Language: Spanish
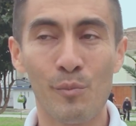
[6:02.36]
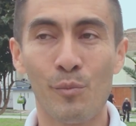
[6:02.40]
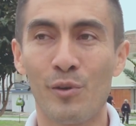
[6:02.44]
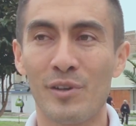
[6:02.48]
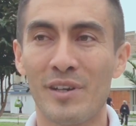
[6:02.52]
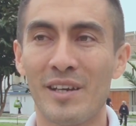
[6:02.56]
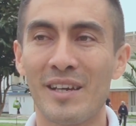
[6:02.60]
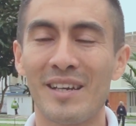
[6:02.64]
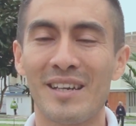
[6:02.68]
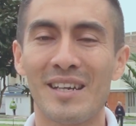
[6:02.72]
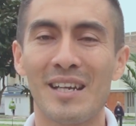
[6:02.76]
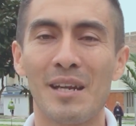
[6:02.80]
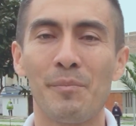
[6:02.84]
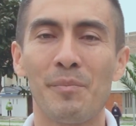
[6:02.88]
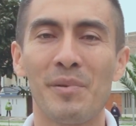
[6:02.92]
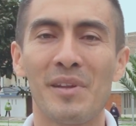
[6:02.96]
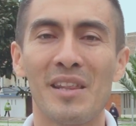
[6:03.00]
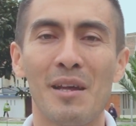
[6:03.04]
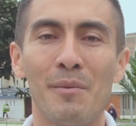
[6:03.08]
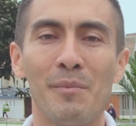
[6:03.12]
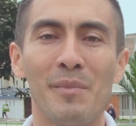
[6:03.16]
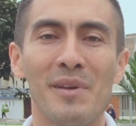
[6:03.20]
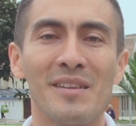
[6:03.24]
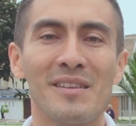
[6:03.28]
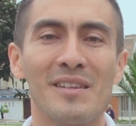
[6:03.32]
porque
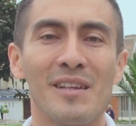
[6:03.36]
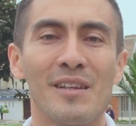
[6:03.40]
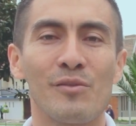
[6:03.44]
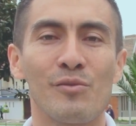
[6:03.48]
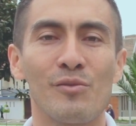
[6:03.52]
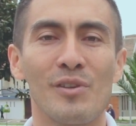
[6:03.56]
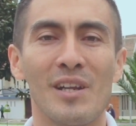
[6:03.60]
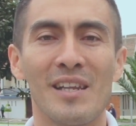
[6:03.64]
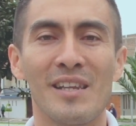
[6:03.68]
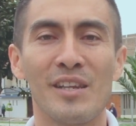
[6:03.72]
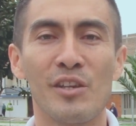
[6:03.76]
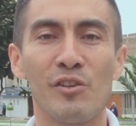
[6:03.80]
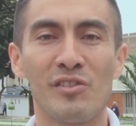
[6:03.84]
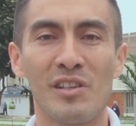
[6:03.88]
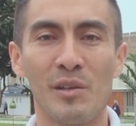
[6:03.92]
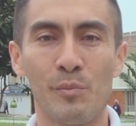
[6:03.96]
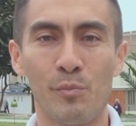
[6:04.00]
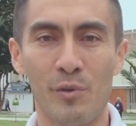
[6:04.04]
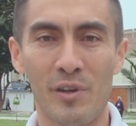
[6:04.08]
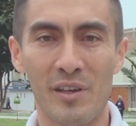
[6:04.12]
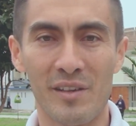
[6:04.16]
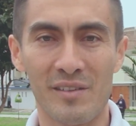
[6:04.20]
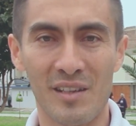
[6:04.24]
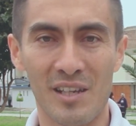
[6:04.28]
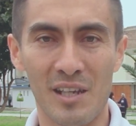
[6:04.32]
rápidamente el niño se
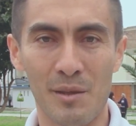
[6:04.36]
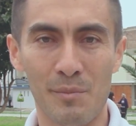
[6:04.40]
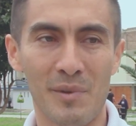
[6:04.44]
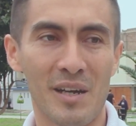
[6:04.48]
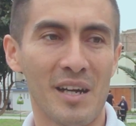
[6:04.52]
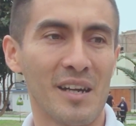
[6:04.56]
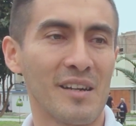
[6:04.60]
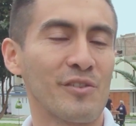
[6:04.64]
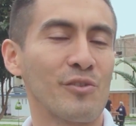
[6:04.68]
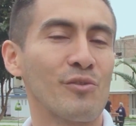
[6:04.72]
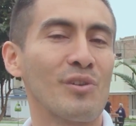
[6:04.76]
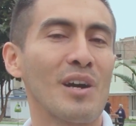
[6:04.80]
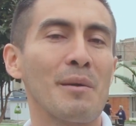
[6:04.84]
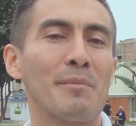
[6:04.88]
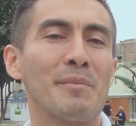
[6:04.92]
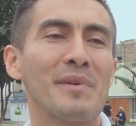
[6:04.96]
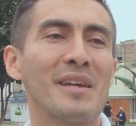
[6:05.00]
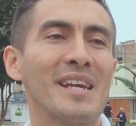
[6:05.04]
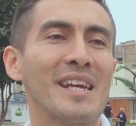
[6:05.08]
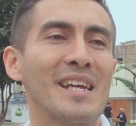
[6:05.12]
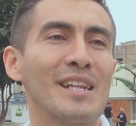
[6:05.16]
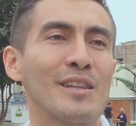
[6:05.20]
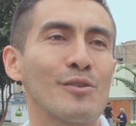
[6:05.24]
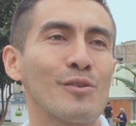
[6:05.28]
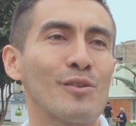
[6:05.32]
puede desanimar. Si un
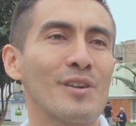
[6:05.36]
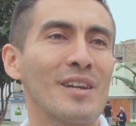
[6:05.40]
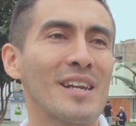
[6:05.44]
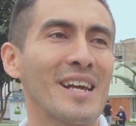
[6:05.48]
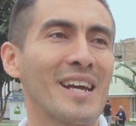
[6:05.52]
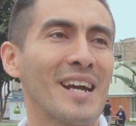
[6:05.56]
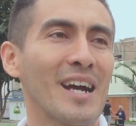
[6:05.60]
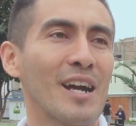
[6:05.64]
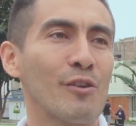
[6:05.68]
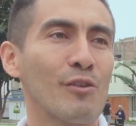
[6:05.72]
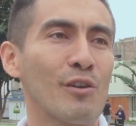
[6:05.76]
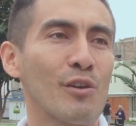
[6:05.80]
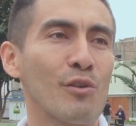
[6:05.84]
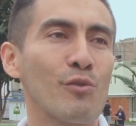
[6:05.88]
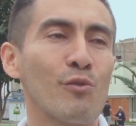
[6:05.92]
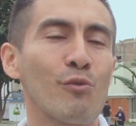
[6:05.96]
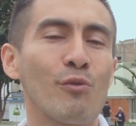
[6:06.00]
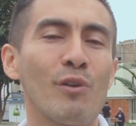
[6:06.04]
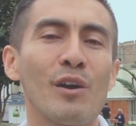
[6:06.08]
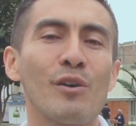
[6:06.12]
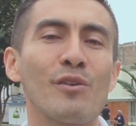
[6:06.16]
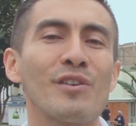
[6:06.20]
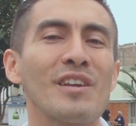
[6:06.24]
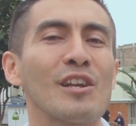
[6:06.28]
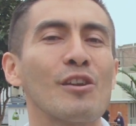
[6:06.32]
amiguito le ganó en un
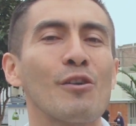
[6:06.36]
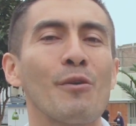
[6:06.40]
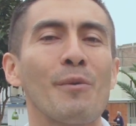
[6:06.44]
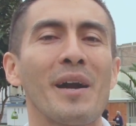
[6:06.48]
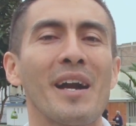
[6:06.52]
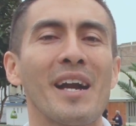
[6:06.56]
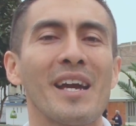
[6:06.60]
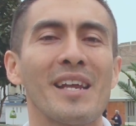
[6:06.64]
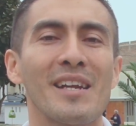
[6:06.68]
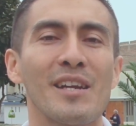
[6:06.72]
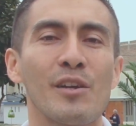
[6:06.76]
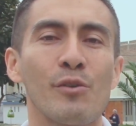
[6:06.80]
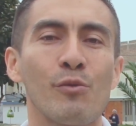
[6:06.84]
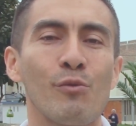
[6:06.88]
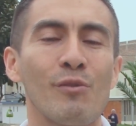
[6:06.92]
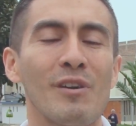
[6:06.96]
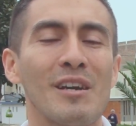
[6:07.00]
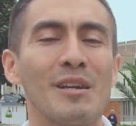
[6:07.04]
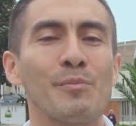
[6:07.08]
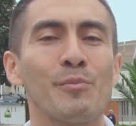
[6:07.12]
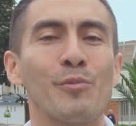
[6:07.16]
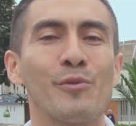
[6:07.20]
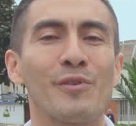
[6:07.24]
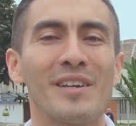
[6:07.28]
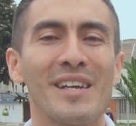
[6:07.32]
juego, ya no va a querer
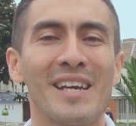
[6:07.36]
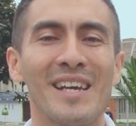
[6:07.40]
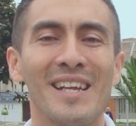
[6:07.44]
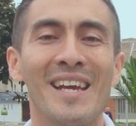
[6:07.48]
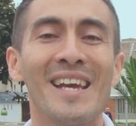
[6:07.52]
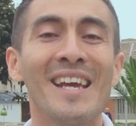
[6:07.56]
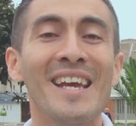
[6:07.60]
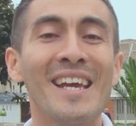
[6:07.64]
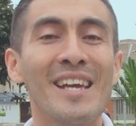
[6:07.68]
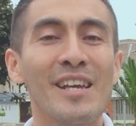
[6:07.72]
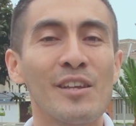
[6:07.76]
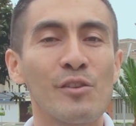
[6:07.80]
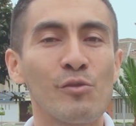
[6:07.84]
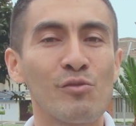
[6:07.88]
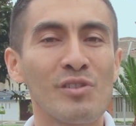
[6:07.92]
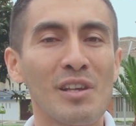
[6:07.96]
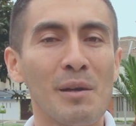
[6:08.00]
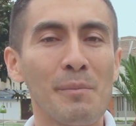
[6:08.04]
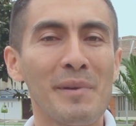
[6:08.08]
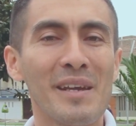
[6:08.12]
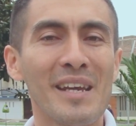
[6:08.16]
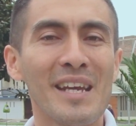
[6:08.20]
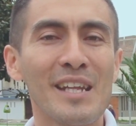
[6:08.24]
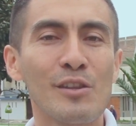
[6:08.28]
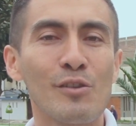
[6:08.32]
jugar porque sus
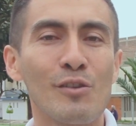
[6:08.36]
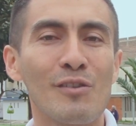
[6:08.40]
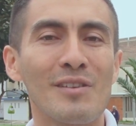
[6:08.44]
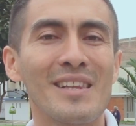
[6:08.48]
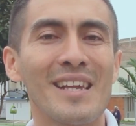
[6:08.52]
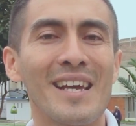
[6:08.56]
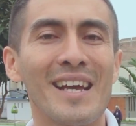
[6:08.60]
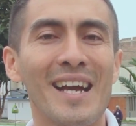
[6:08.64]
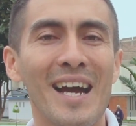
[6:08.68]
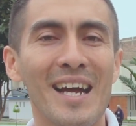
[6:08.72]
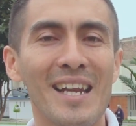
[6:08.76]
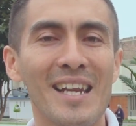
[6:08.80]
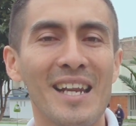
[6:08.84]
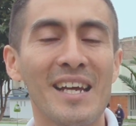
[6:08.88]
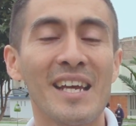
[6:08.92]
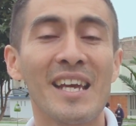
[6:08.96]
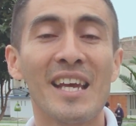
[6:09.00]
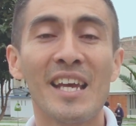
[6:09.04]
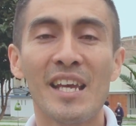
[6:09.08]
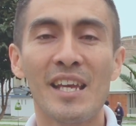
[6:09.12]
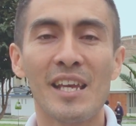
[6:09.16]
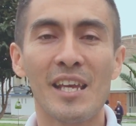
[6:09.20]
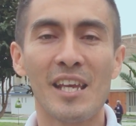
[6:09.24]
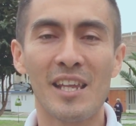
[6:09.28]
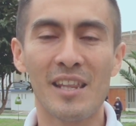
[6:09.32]
amiguitos le ganan
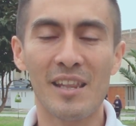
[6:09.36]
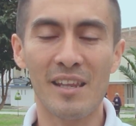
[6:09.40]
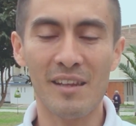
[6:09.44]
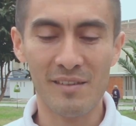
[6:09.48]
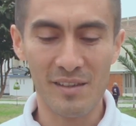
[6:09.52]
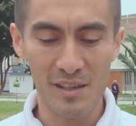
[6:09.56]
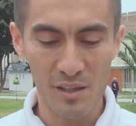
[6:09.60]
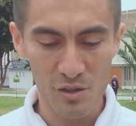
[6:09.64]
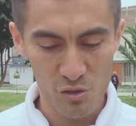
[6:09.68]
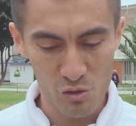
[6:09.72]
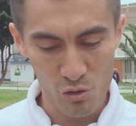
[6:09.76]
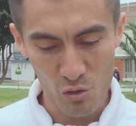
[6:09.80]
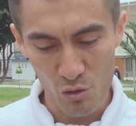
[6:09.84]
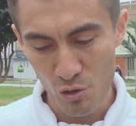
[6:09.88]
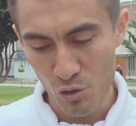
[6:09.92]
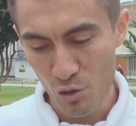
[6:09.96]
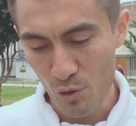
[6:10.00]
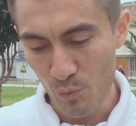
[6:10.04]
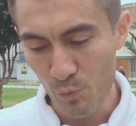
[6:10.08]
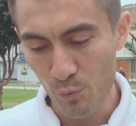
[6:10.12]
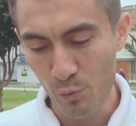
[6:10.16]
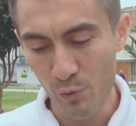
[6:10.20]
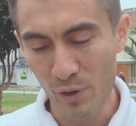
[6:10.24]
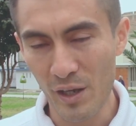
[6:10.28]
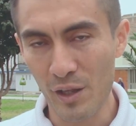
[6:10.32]
y dice, yo
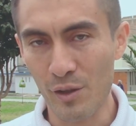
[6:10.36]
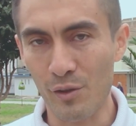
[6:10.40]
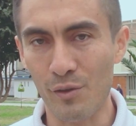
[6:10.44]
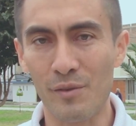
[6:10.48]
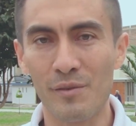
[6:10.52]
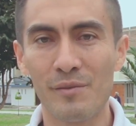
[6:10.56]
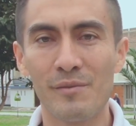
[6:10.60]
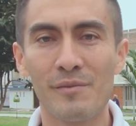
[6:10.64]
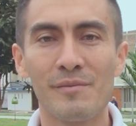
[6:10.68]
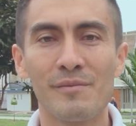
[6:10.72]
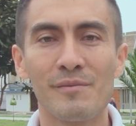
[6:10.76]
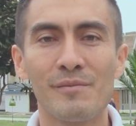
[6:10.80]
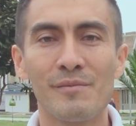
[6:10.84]
no puedo,